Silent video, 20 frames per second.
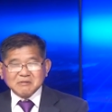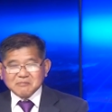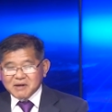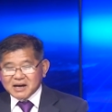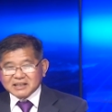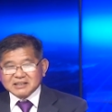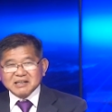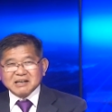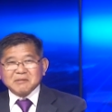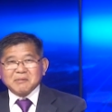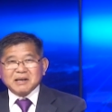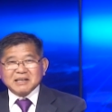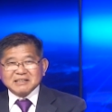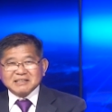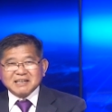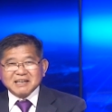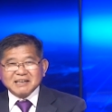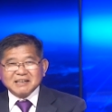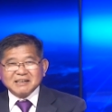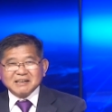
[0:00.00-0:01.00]
Bà chữa cái
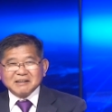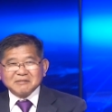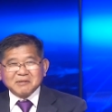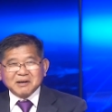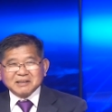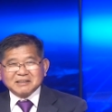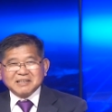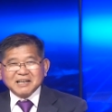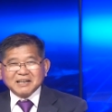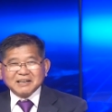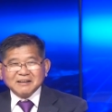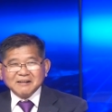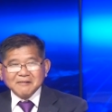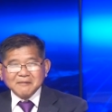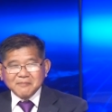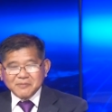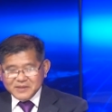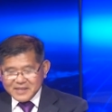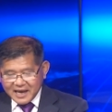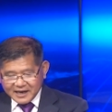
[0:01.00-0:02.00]
bệnh gì đó, bệnh
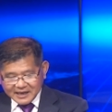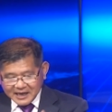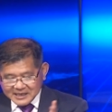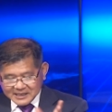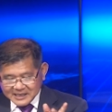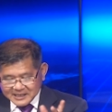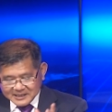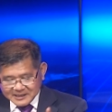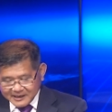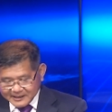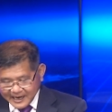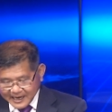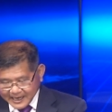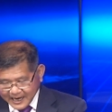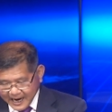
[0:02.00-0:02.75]
gia đình gì đó, đại